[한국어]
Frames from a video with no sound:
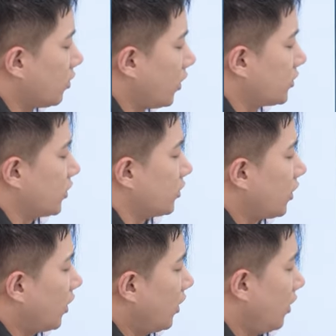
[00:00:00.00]
들어갔을
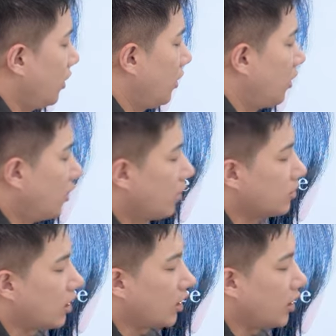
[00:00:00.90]
때
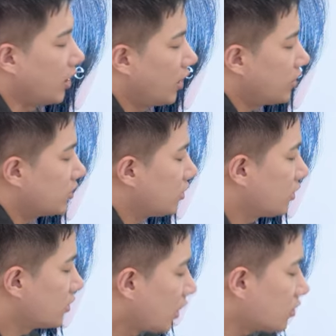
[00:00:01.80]
내가
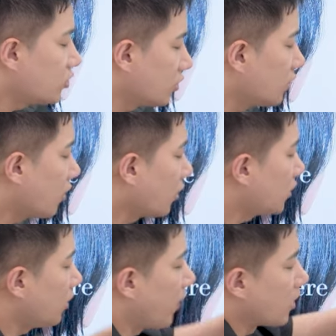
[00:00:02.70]
사순
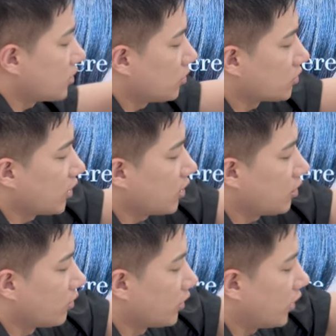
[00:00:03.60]
커트 방식으로
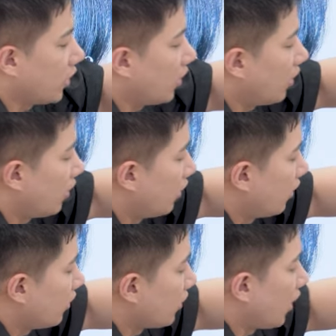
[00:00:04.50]
자르는 거니까
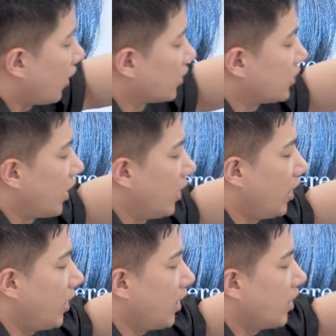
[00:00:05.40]
내가
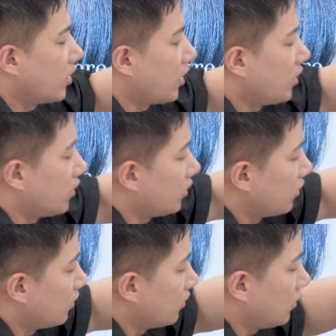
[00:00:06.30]
잘라야
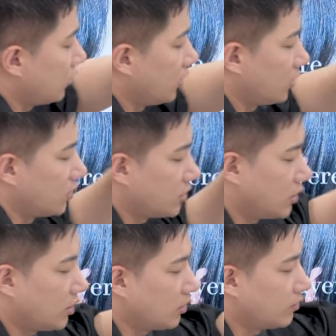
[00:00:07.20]
되는
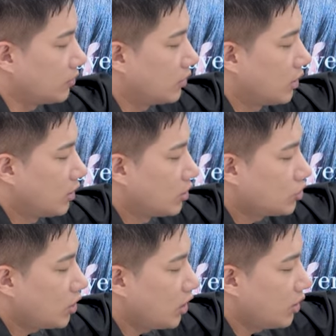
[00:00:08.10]
지금
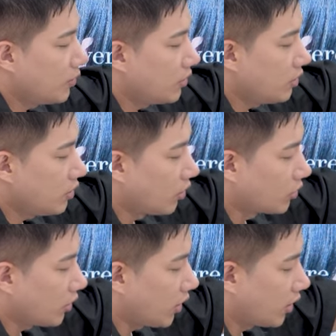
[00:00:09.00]
쉐입을
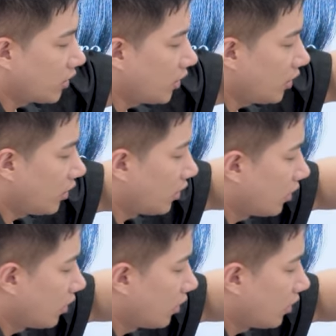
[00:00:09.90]
어떻게 해야 돼?